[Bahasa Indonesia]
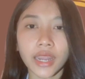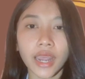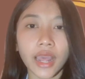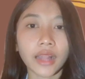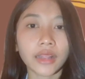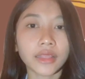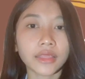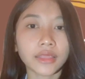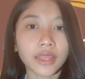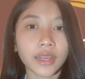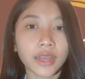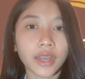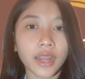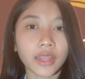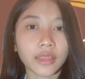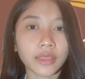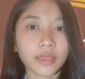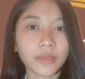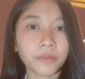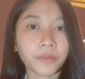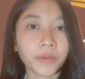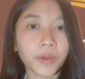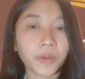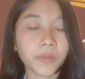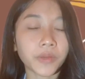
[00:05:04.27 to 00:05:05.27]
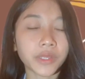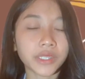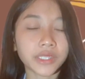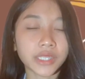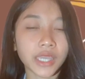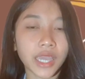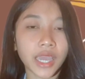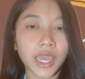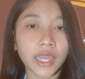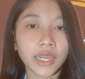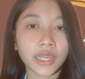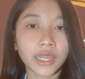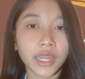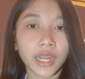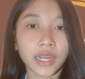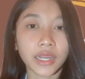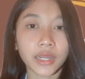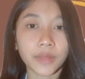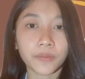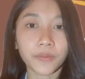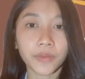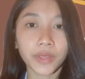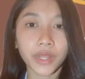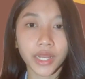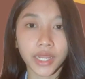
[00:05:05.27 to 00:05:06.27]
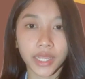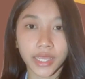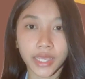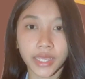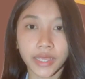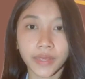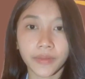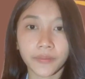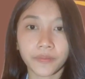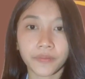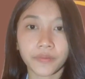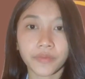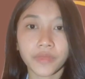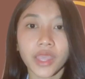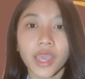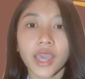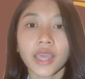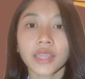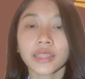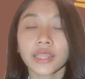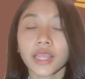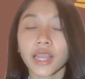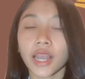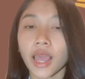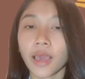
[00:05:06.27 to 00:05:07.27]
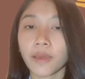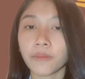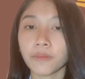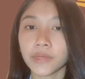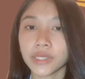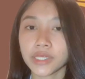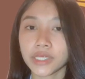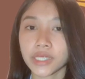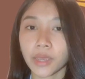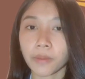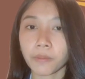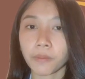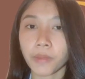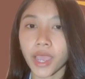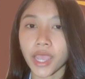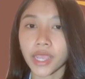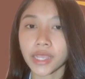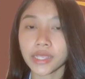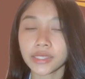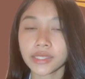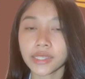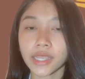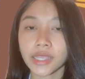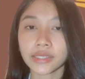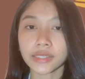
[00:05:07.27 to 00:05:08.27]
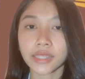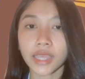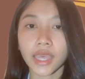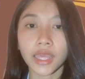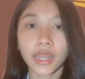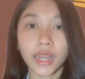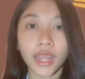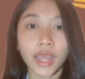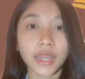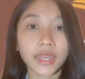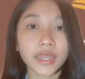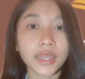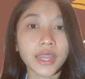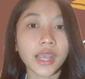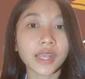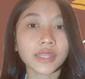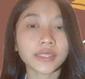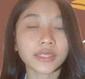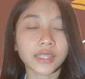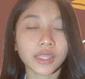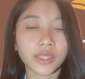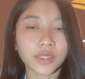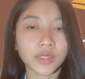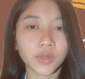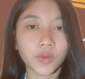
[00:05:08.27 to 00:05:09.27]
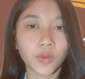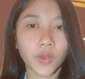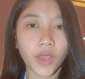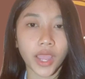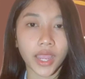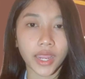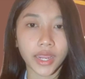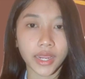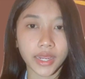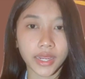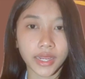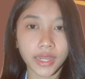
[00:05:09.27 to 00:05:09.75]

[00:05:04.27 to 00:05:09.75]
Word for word: alternatif pemecahan yang dipilih telah mencapai sasaran yang sesuai